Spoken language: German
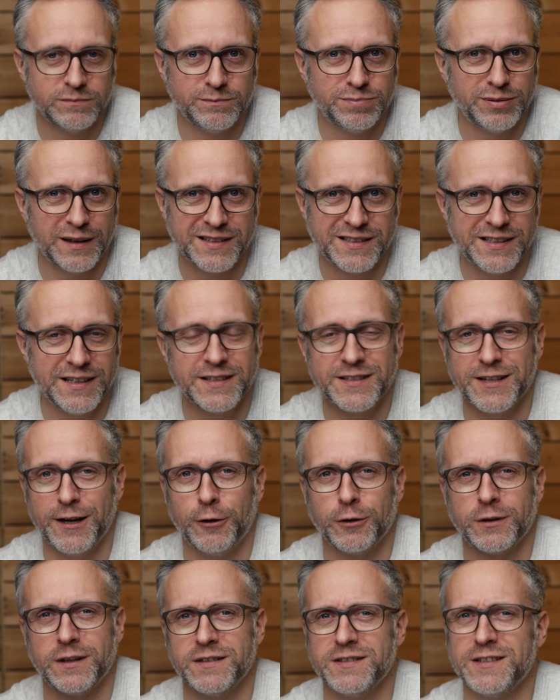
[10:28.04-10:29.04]
passiert es
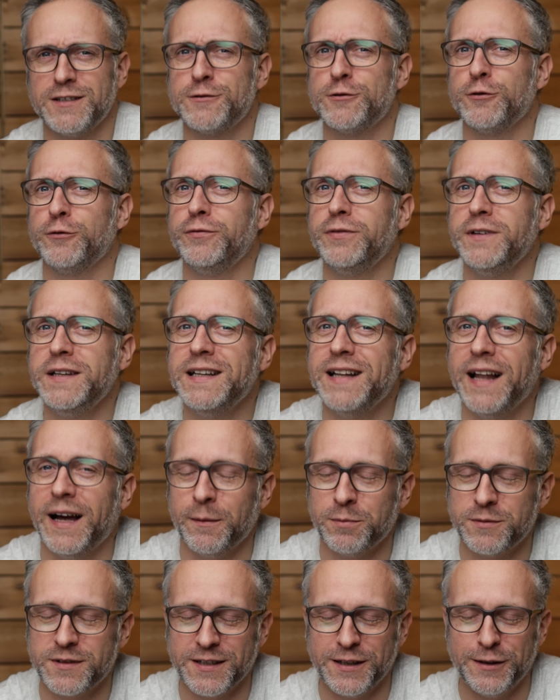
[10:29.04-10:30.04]
auch, dass ich zu viel
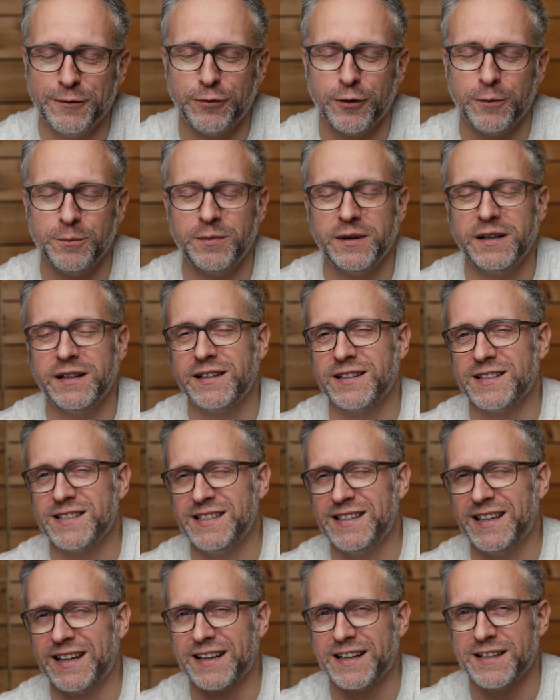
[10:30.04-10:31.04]
abziehe vom Bild, das
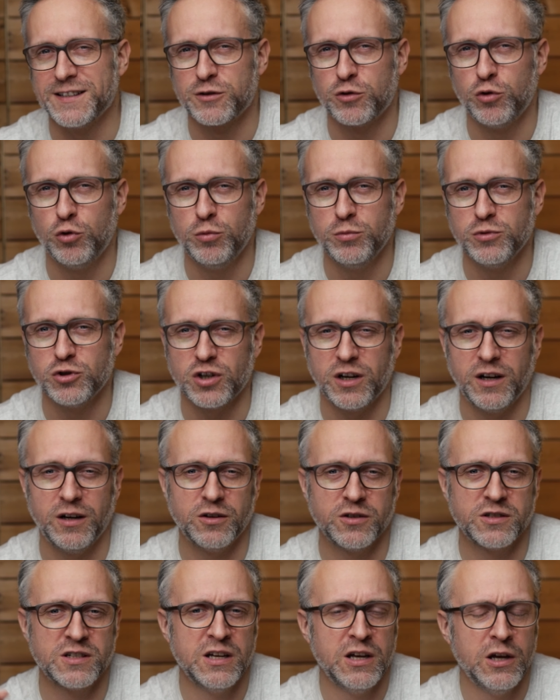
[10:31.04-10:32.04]
sieht dann ganz komisch
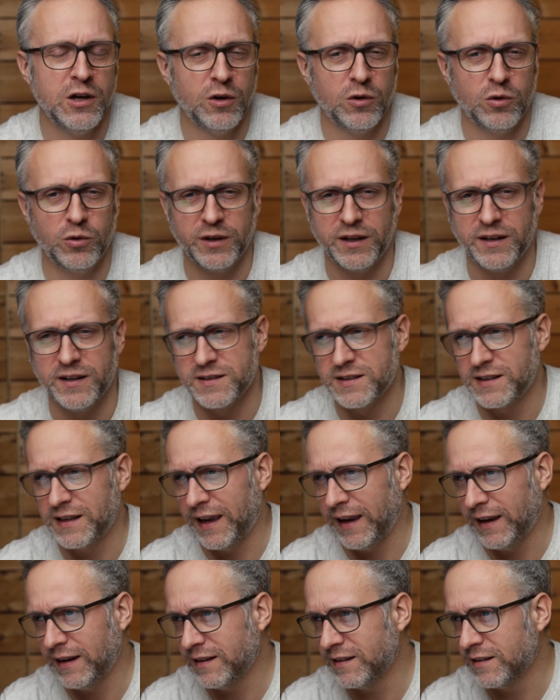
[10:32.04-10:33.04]
aus oder dass ich
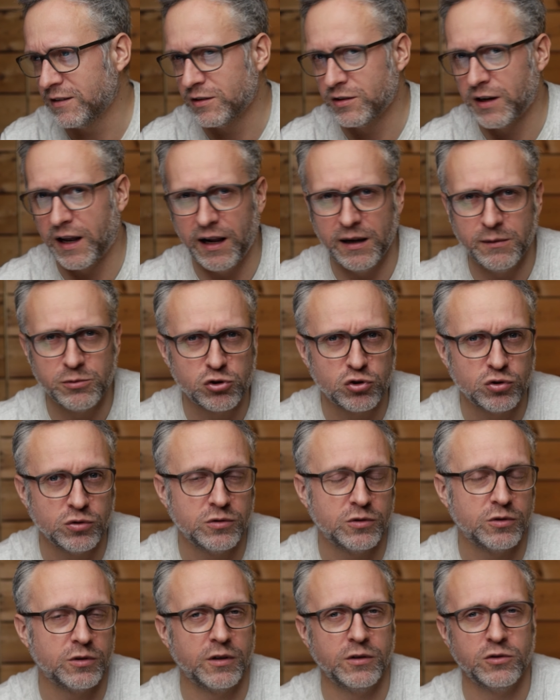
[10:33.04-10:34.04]
echt eine halbe
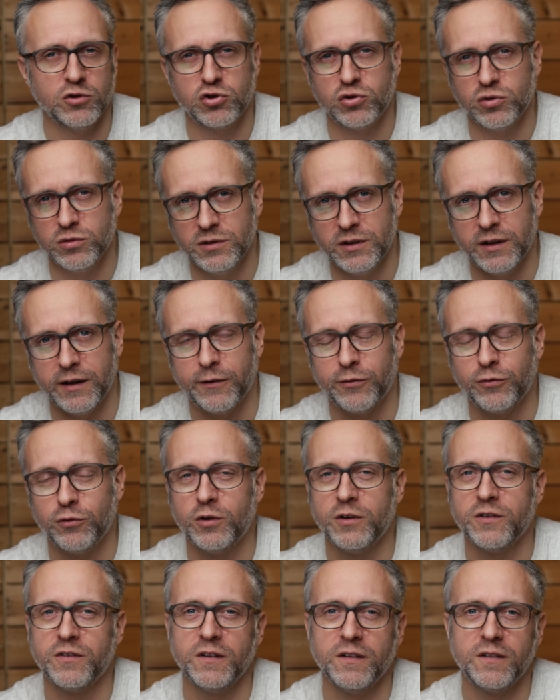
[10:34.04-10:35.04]
Stunde oder eine Stunde
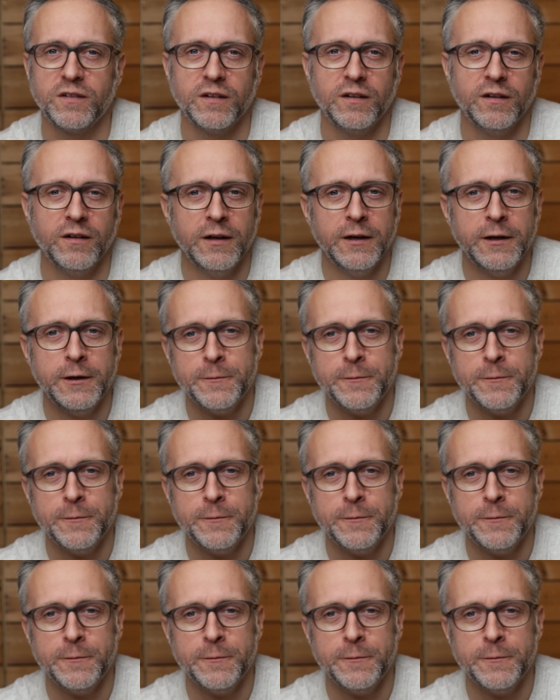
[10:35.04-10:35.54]
davor sitze